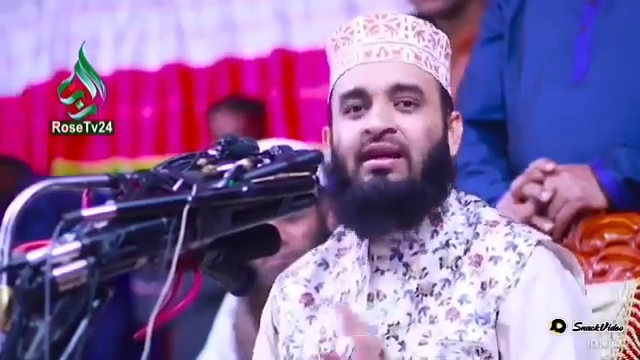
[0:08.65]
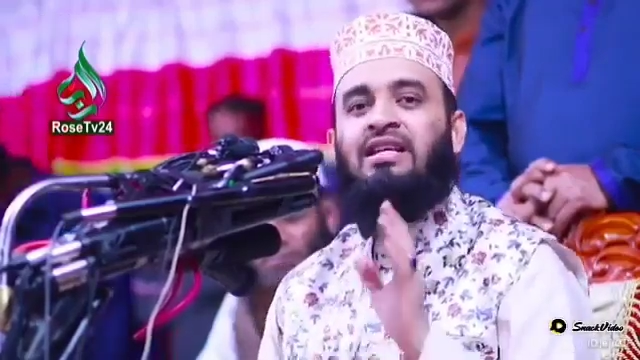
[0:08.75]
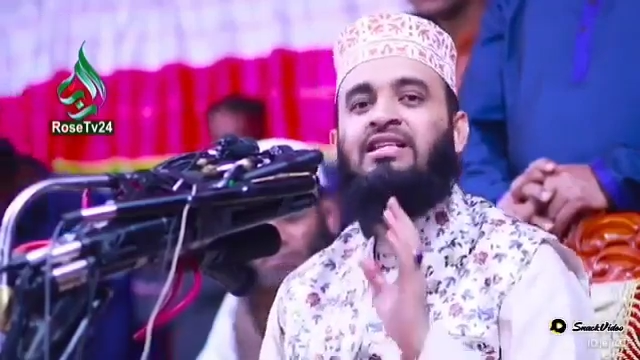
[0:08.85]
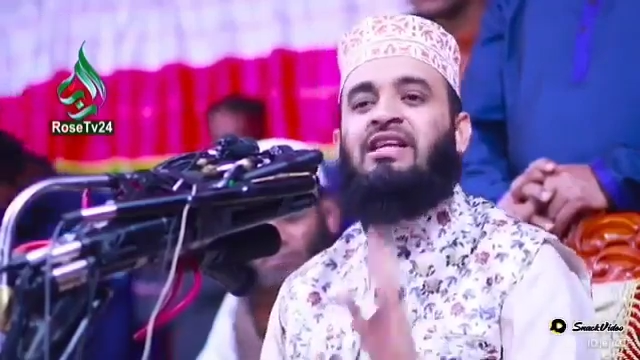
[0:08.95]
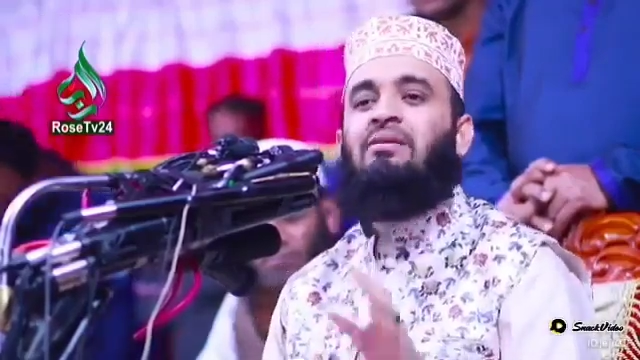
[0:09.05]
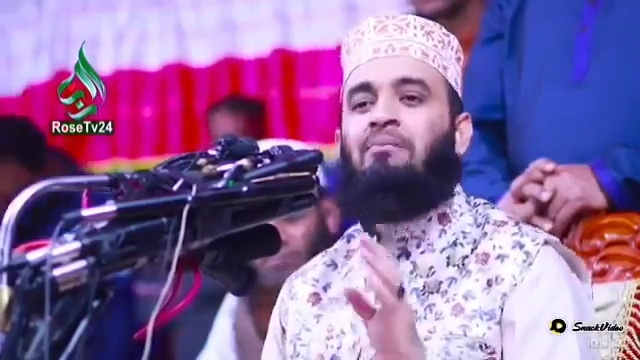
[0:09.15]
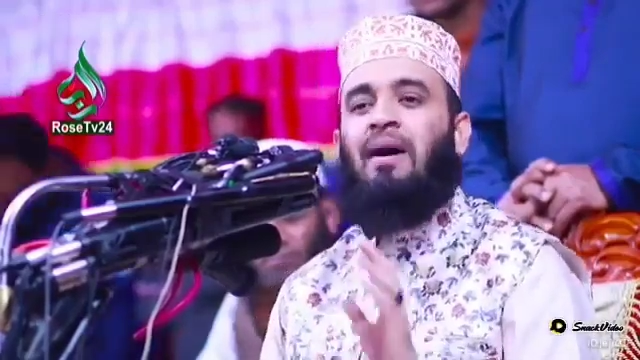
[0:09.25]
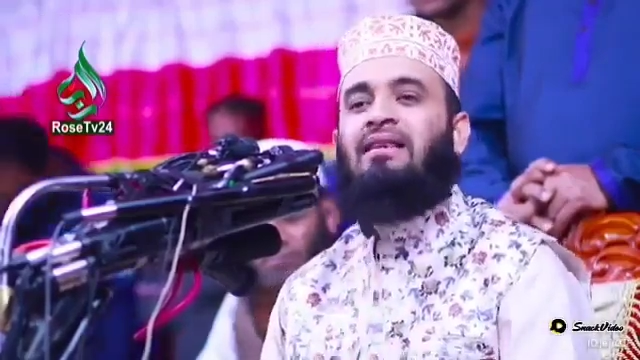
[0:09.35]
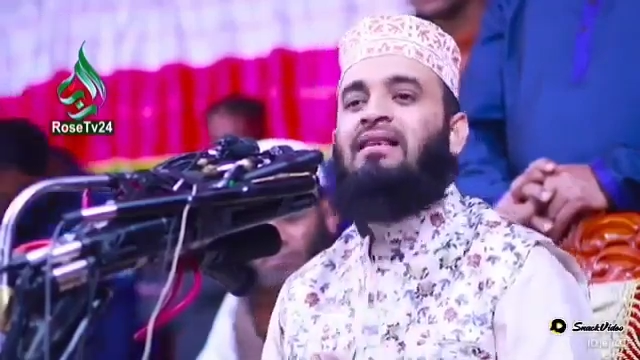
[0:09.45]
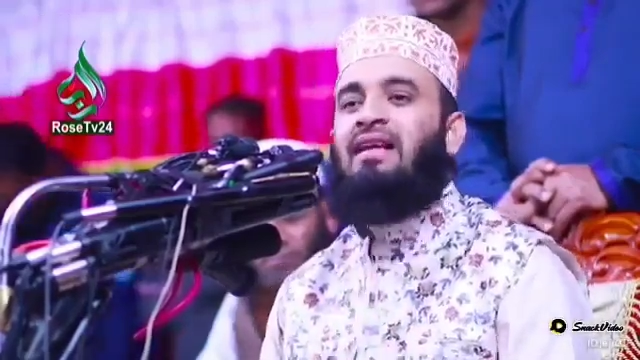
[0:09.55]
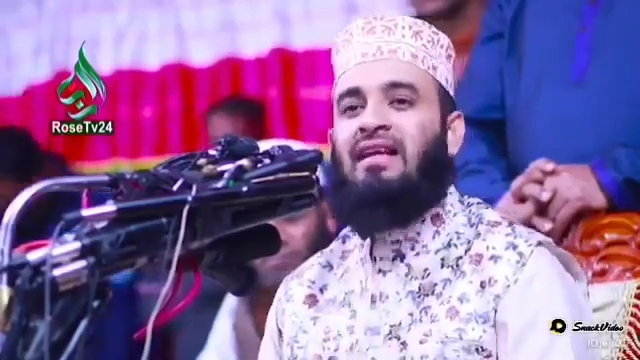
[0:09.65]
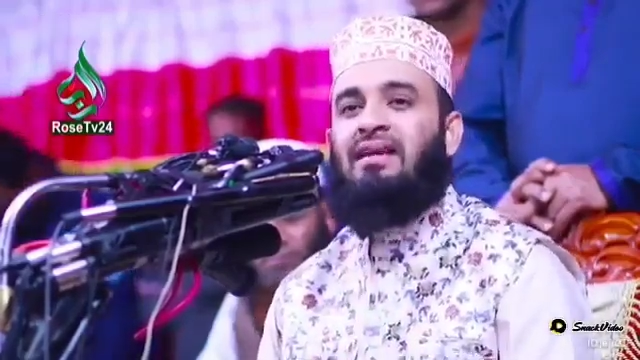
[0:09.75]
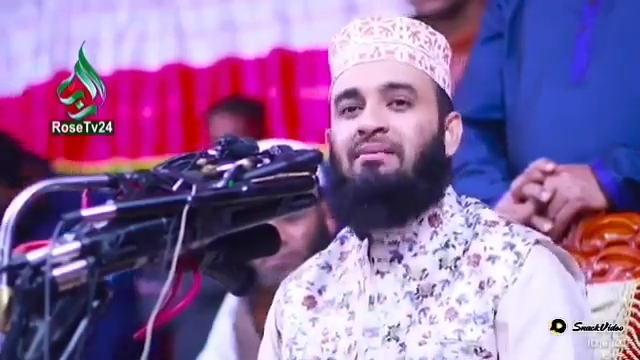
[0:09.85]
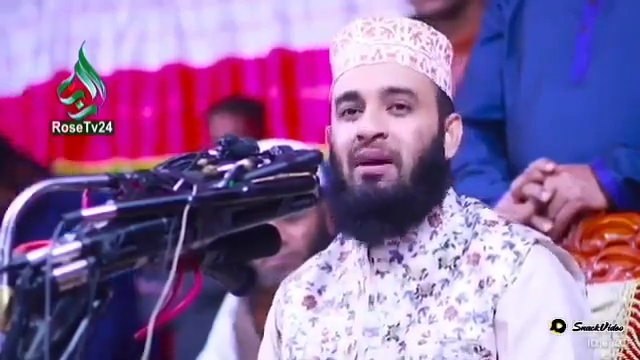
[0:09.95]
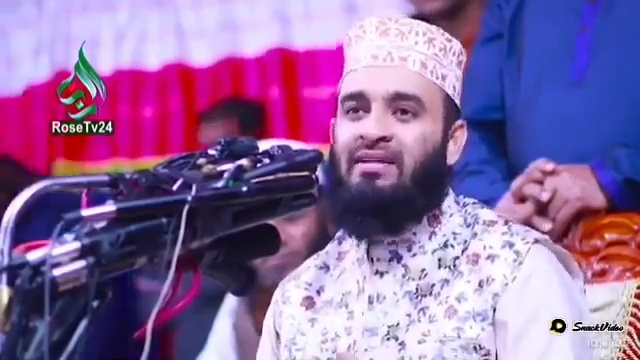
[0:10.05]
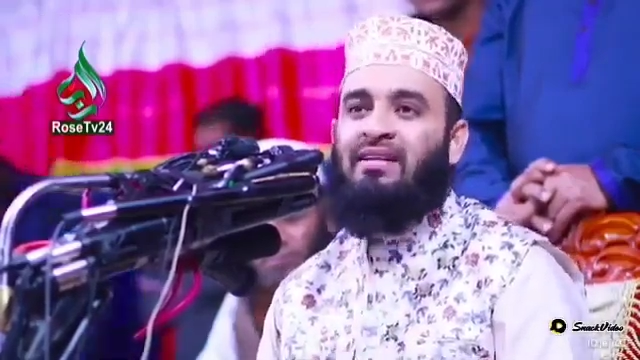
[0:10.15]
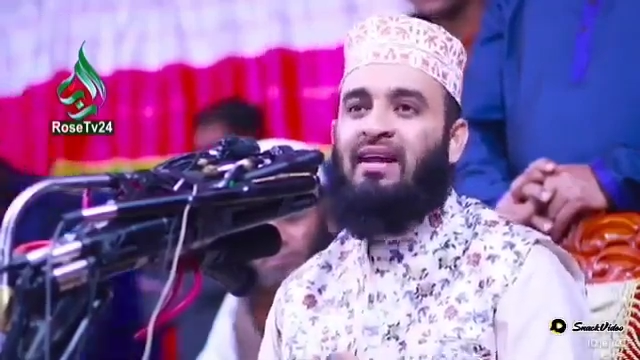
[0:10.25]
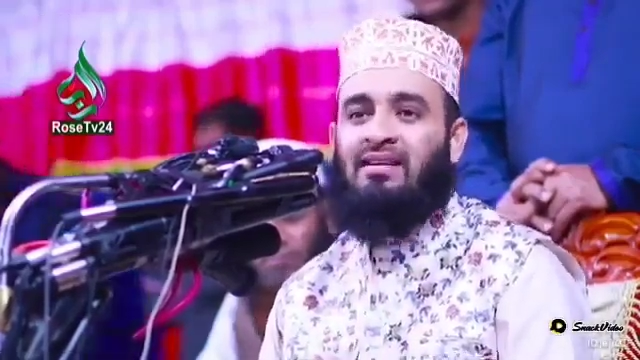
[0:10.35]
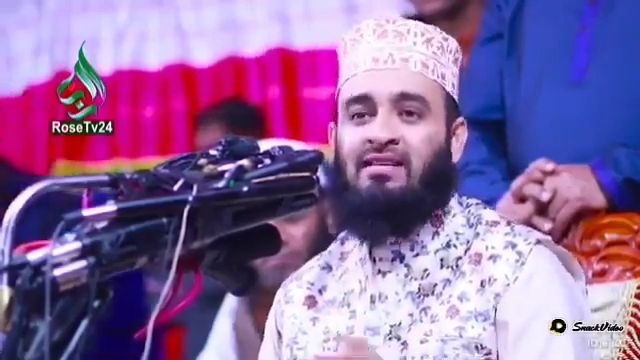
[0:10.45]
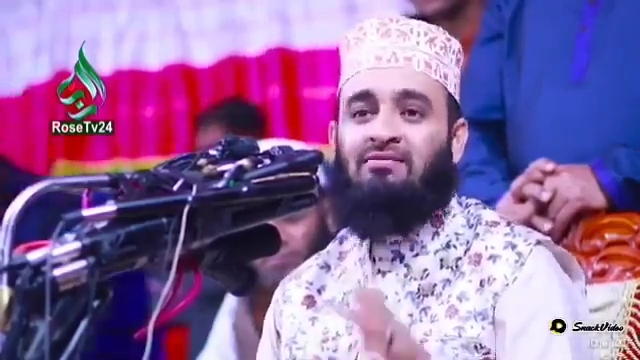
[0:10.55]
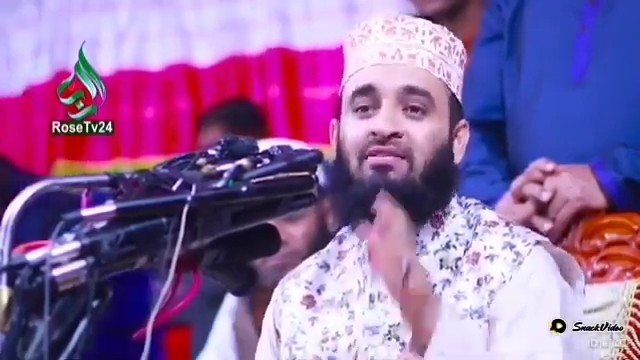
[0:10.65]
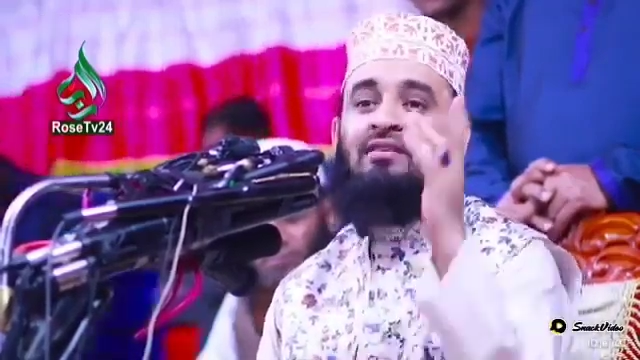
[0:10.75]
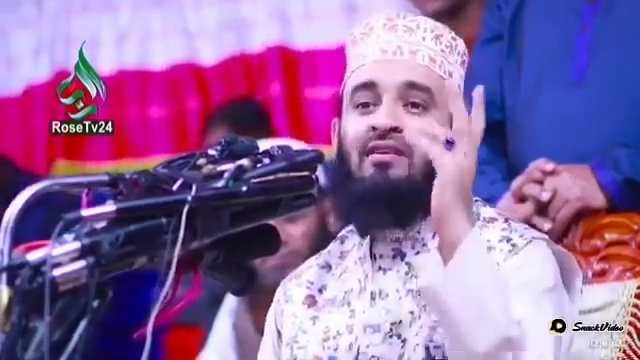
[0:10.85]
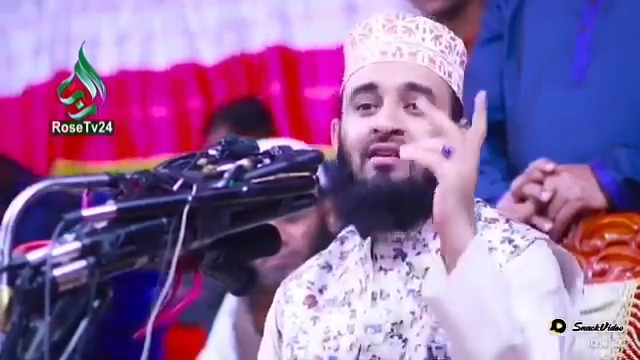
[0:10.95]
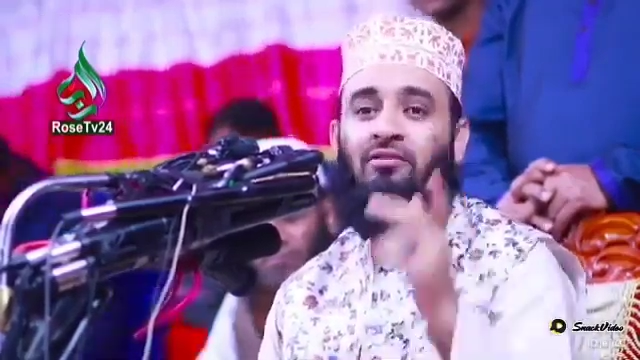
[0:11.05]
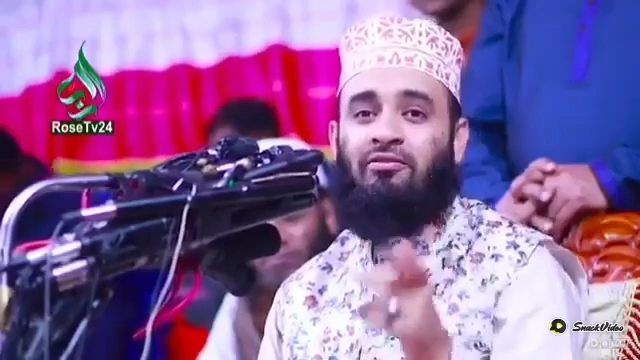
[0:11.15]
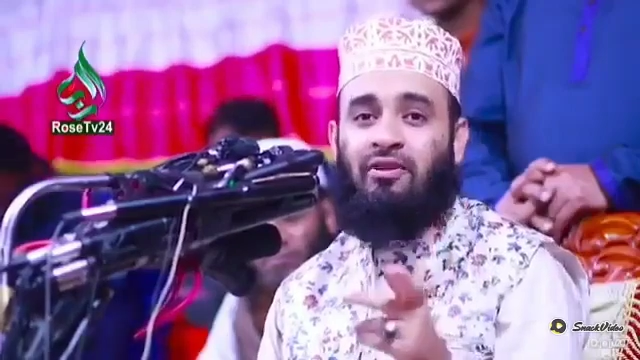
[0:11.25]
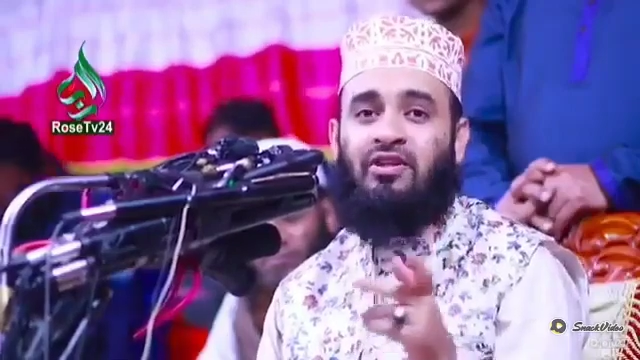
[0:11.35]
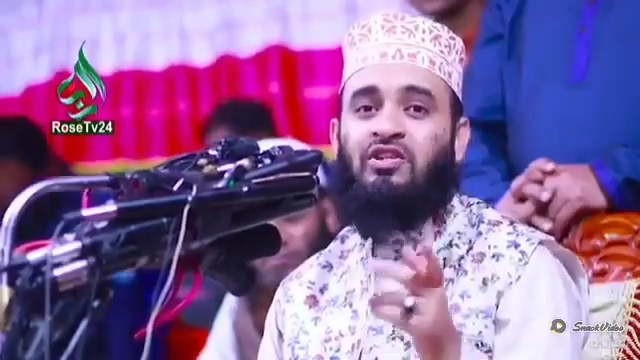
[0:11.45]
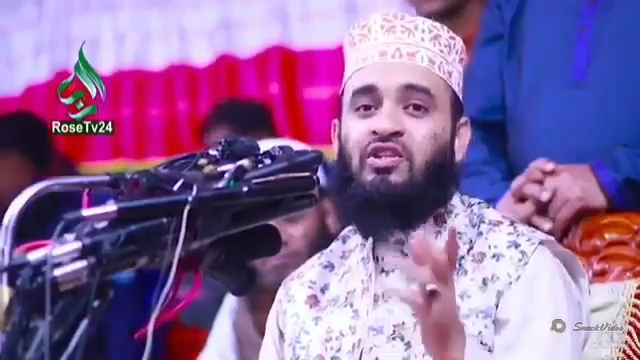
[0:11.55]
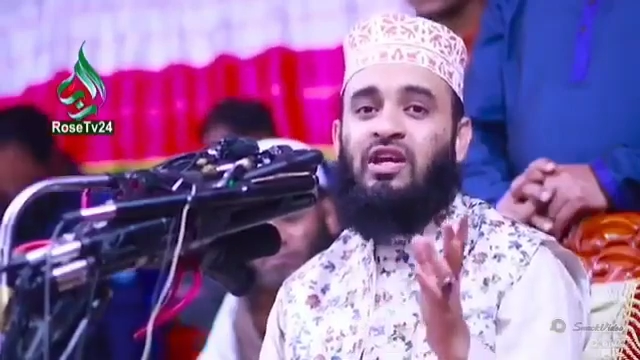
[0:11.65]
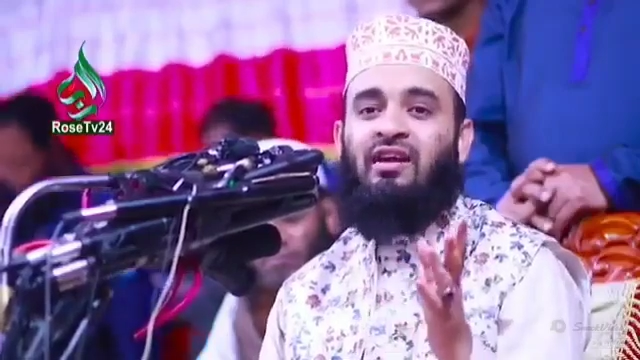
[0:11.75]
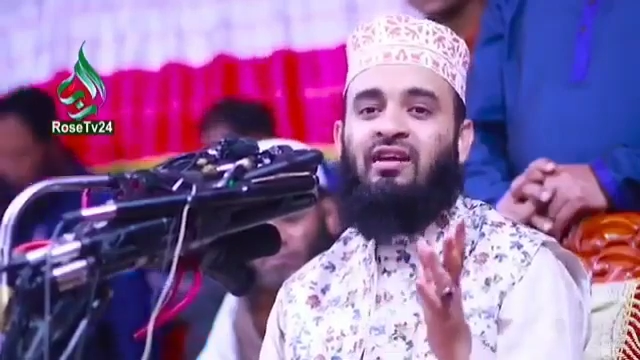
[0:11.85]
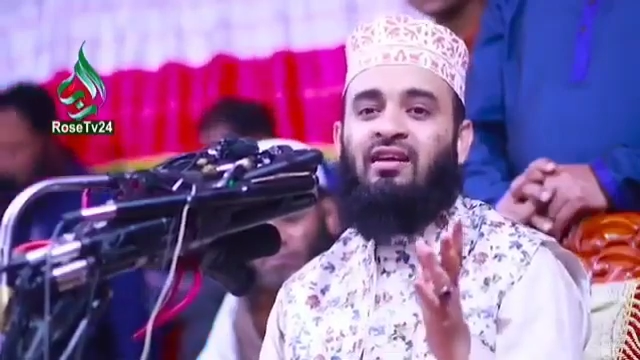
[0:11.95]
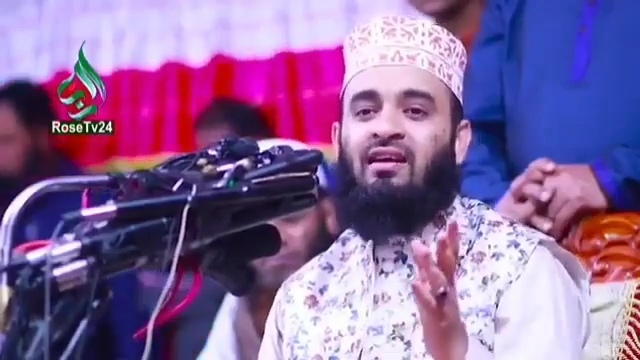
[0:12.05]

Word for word: খ্রিস্টান পাদ্রি বাবা যারা আছে ফাদার অফ খ্রিস্টিয়ান